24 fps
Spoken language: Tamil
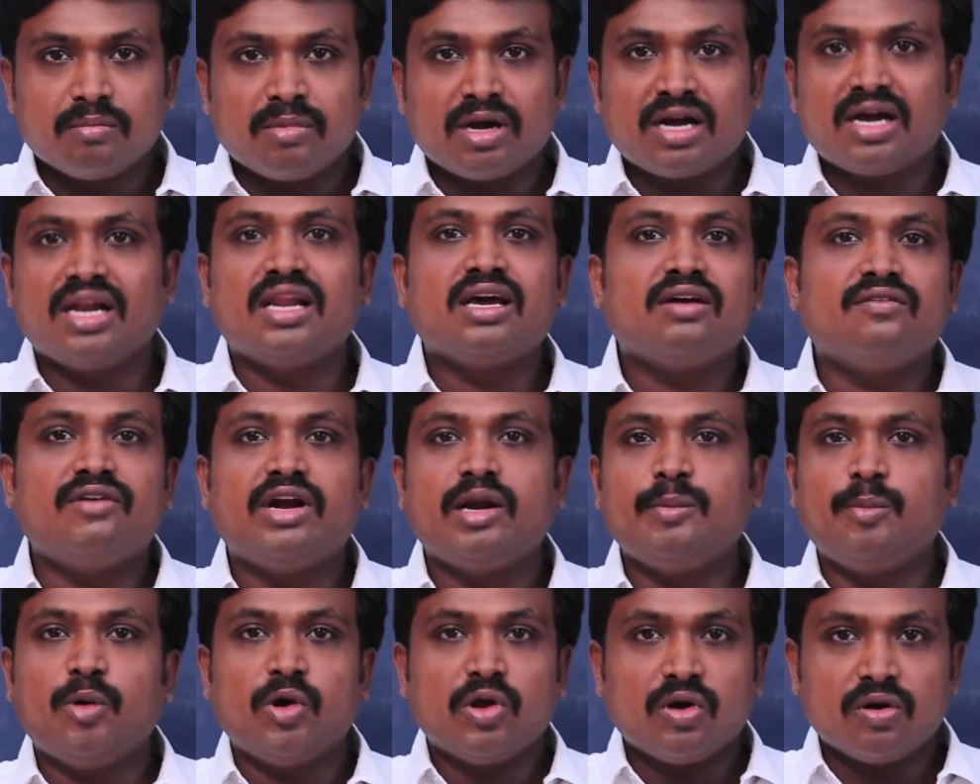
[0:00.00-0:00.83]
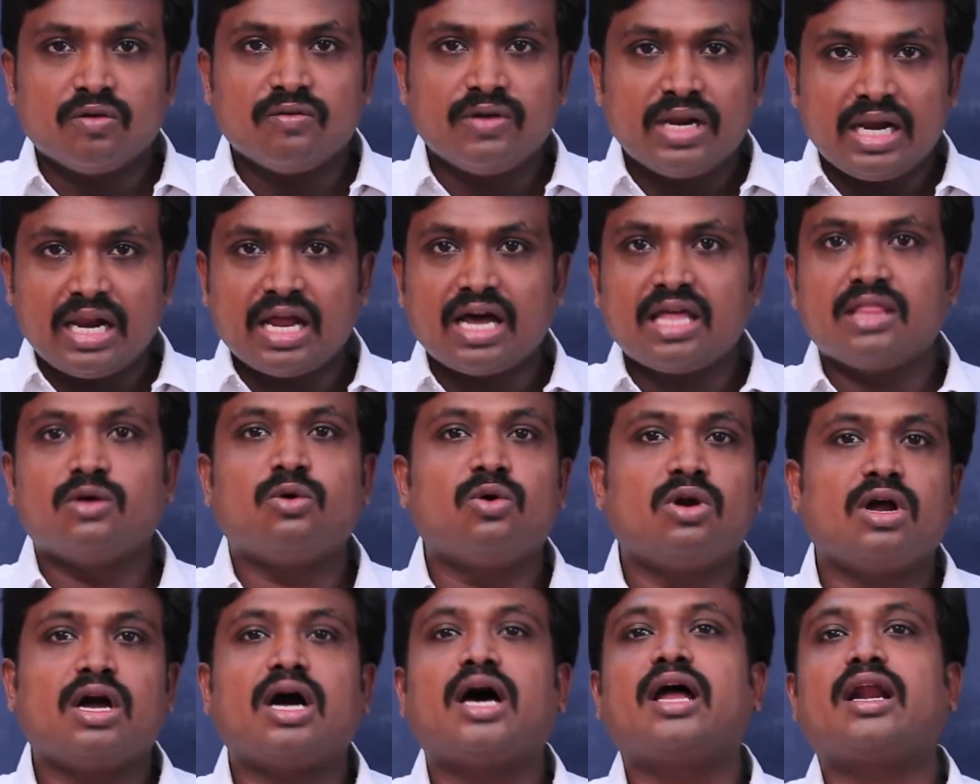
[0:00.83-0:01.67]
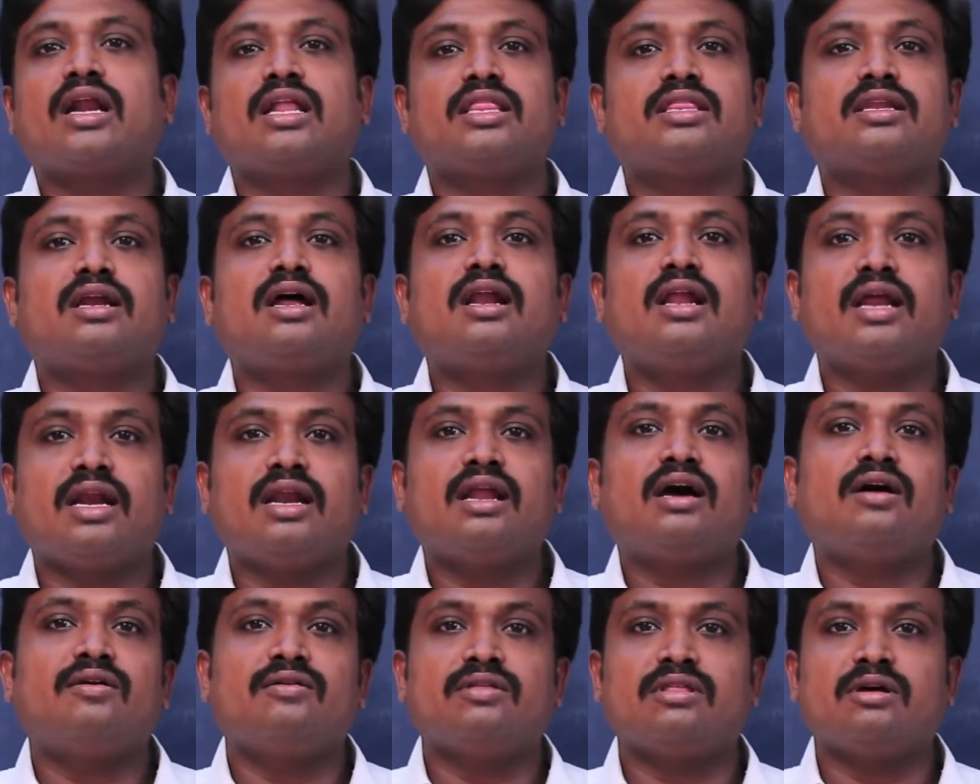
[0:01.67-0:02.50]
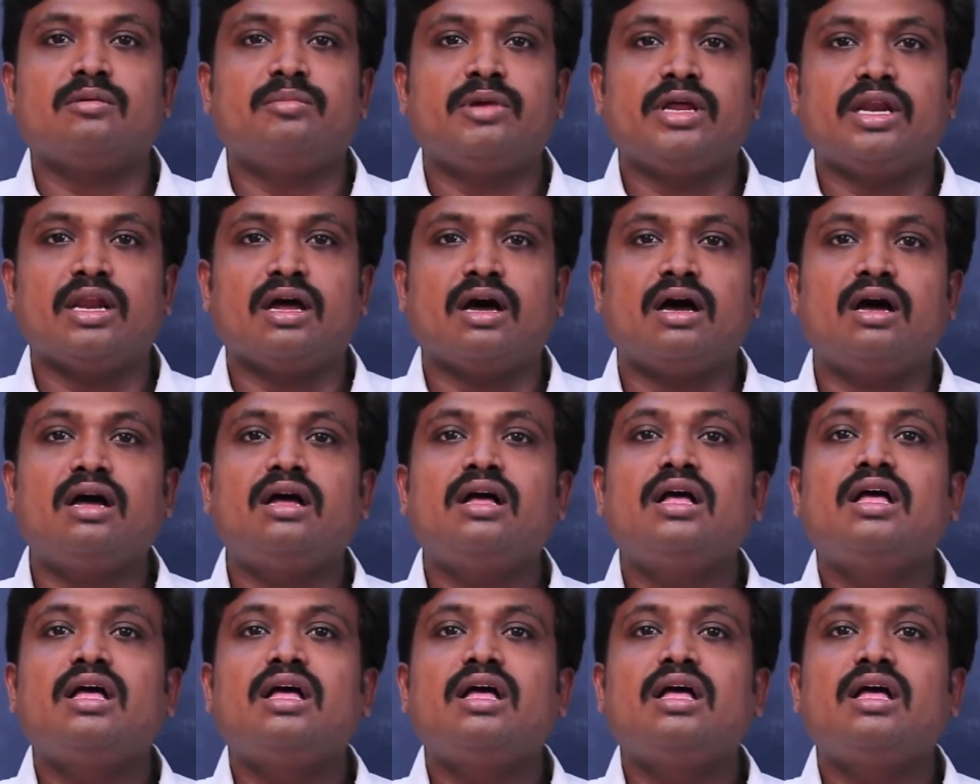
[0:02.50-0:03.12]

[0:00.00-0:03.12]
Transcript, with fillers: மக்களுக்கு விழிப்புணர்வு இல்லாத ஒரு காரணத்தினால என்ன ஆகுது அப்படின்னா